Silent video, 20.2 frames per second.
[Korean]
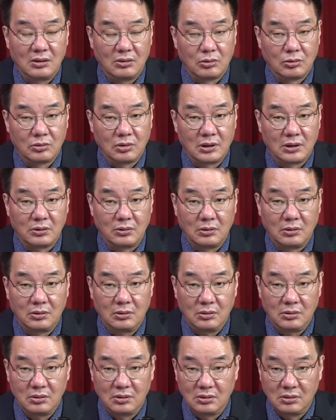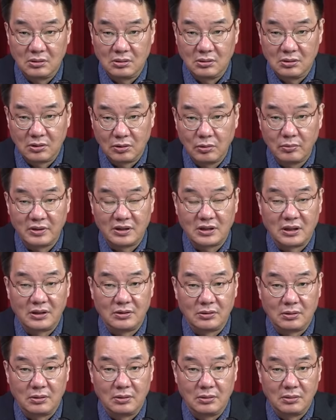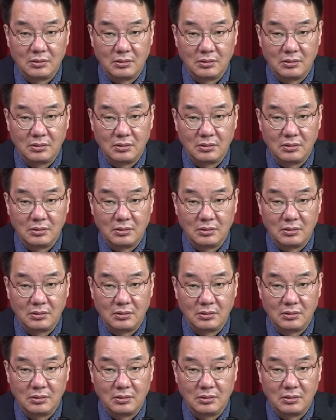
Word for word: 고등학교 선후배 사이죠.